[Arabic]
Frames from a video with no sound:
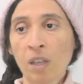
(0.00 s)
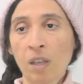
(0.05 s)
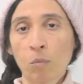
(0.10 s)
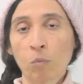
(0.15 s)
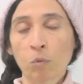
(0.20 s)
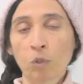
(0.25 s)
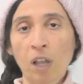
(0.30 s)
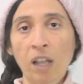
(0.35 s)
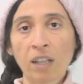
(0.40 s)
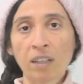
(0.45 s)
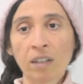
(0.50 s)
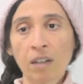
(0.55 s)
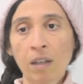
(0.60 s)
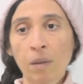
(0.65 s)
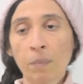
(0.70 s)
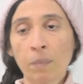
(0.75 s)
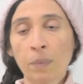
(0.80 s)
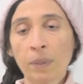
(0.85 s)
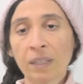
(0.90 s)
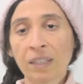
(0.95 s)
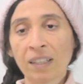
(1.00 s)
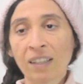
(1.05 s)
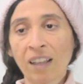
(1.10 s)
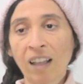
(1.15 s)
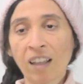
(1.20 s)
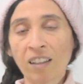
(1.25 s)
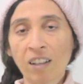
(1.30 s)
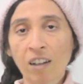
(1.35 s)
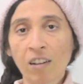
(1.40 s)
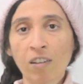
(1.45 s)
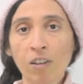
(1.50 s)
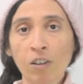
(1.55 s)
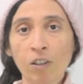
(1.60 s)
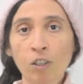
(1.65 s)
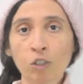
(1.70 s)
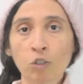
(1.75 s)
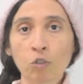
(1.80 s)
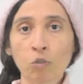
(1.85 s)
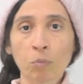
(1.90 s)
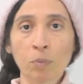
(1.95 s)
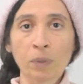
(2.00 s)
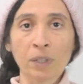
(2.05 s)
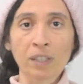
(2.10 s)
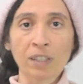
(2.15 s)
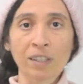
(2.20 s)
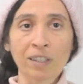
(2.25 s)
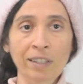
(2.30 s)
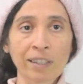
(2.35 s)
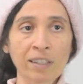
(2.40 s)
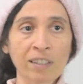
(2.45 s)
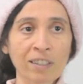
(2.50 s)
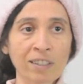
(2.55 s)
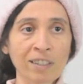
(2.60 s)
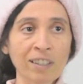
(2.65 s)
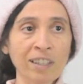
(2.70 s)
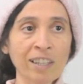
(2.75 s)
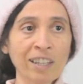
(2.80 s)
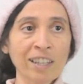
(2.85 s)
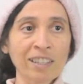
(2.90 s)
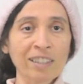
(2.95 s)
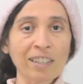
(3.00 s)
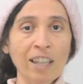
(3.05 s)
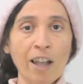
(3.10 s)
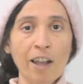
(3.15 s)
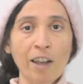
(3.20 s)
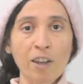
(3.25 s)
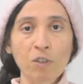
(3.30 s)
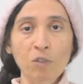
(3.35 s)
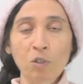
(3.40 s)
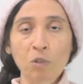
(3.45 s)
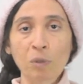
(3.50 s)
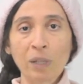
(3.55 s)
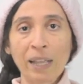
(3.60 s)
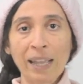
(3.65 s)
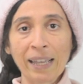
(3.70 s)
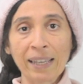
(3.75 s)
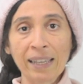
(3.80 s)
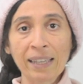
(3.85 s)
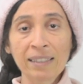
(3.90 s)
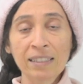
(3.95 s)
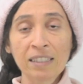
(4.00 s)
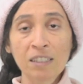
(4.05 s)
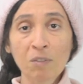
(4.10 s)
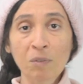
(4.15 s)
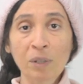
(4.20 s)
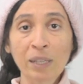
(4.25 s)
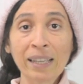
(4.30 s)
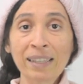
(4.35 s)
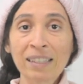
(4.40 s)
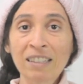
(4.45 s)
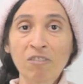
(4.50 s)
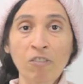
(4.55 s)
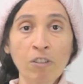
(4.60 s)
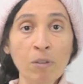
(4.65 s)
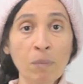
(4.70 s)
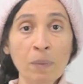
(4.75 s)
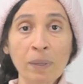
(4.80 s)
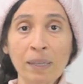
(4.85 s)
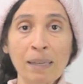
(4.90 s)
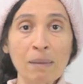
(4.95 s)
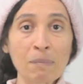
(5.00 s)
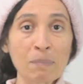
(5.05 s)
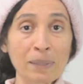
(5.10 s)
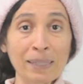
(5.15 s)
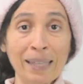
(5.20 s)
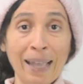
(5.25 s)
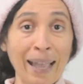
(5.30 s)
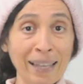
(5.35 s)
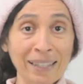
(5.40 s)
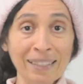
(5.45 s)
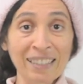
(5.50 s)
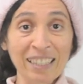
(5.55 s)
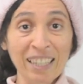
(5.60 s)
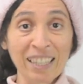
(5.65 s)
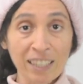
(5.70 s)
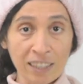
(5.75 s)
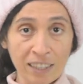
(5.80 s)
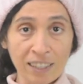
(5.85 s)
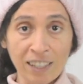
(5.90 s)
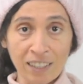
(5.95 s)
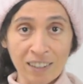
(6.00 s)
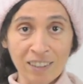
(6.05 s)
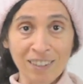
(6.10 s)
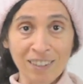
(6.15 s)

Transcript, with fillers: متعلقه بالعلاقات وبال آه، التحرش والحاجات دي ولكن الفيلم كان بيضحكني جدا